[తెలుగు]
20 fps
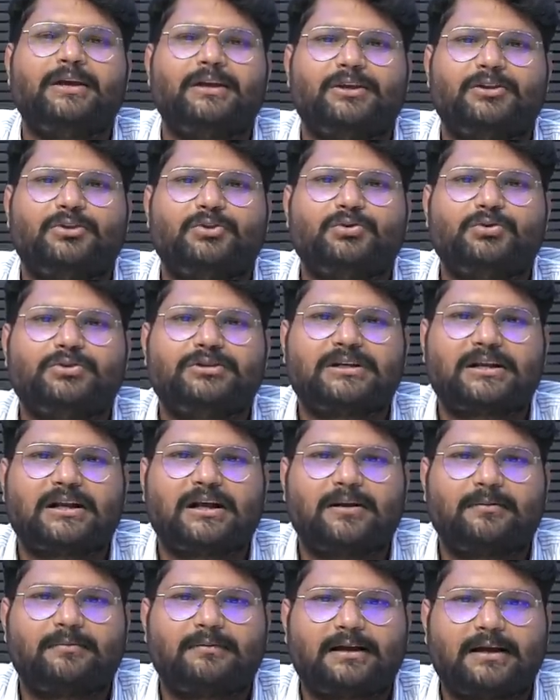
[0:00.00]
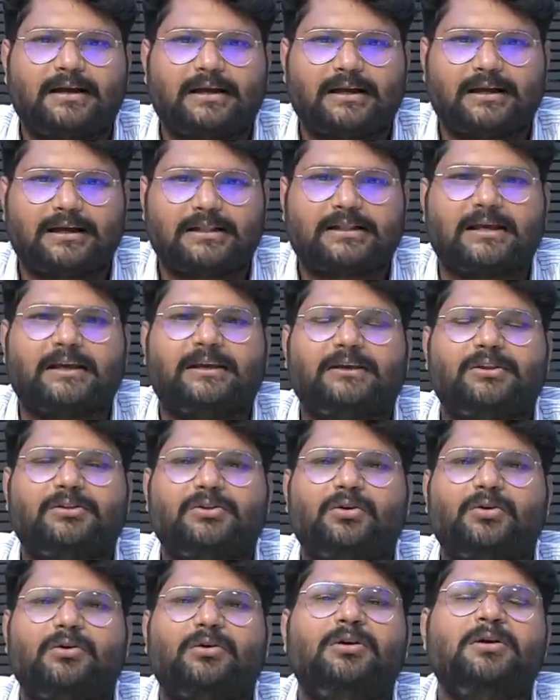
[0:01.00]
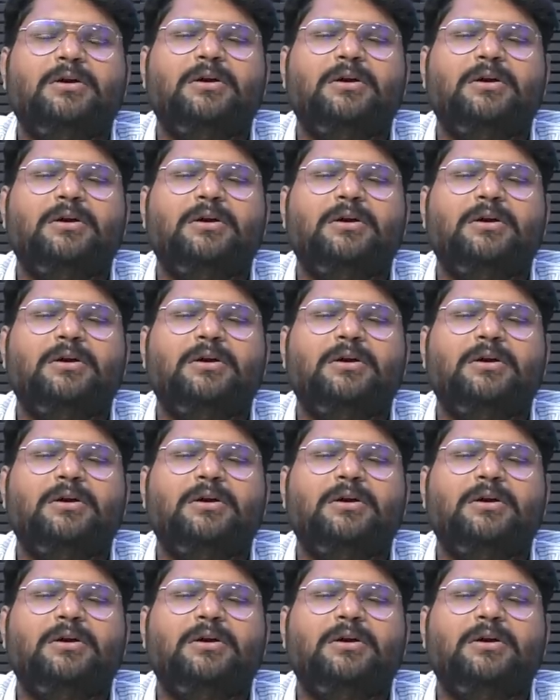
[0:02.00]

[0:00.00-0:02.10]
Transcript: హిందూ జనాభా కనుక తగ్గిందో